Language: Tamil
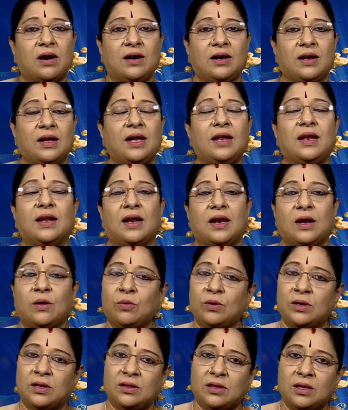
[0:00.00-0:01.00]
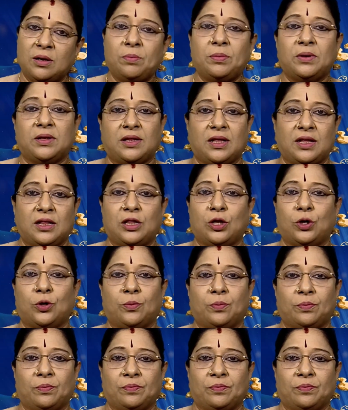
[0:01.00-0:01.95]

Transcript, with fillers: வாழ்க்கையில் நல்ல ஒரு திருப்பத்தை தரும்